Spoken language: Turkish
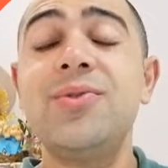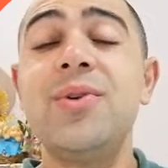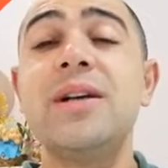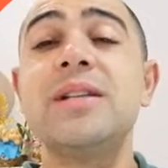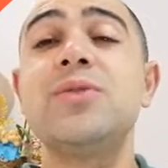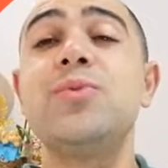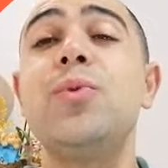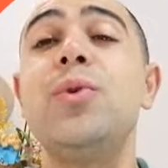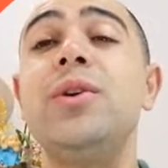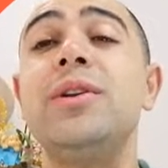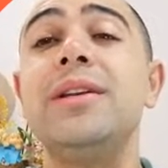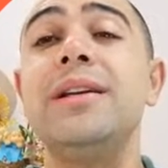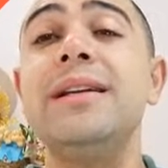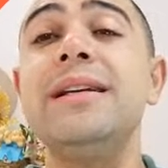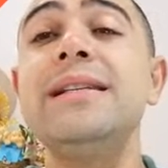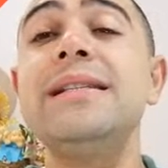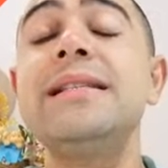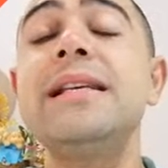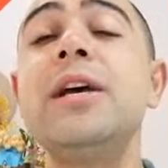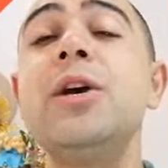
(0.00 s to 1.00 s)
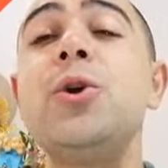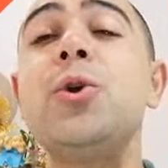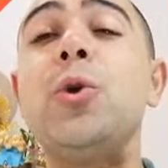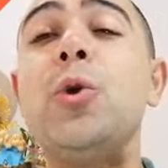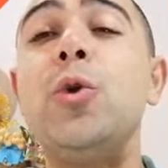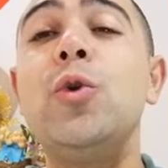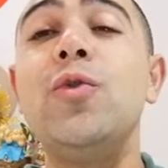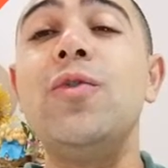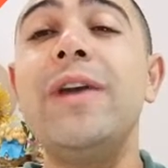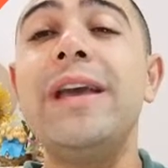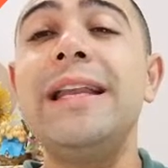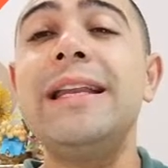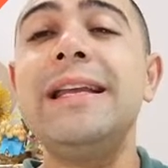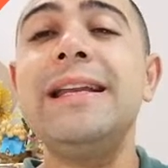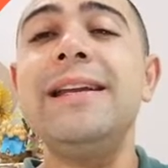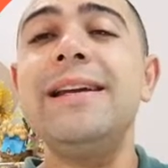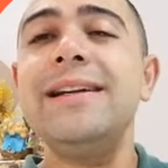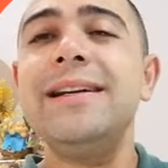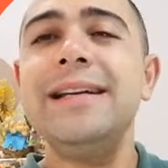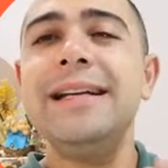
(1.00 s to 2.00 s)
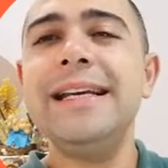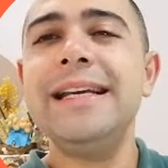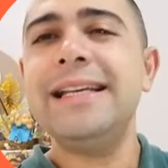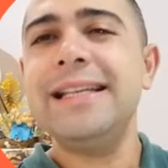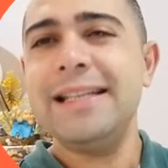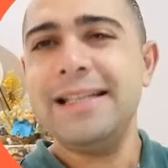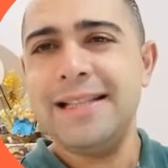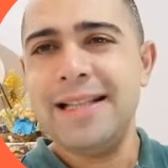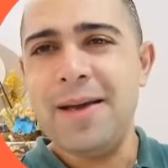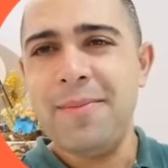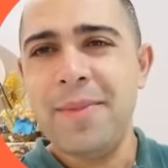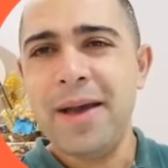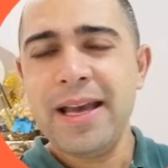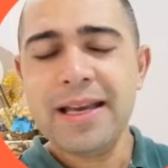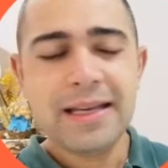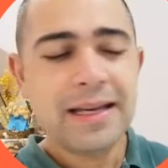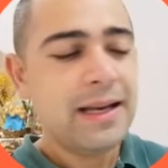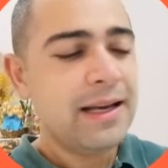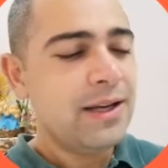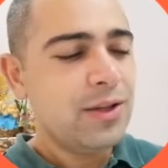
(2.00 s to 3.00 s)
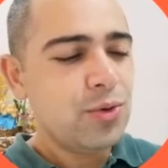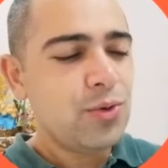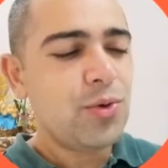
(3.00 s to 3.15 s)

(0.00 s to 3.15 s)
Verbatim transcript: Trustworthiness güvenilirlik demek.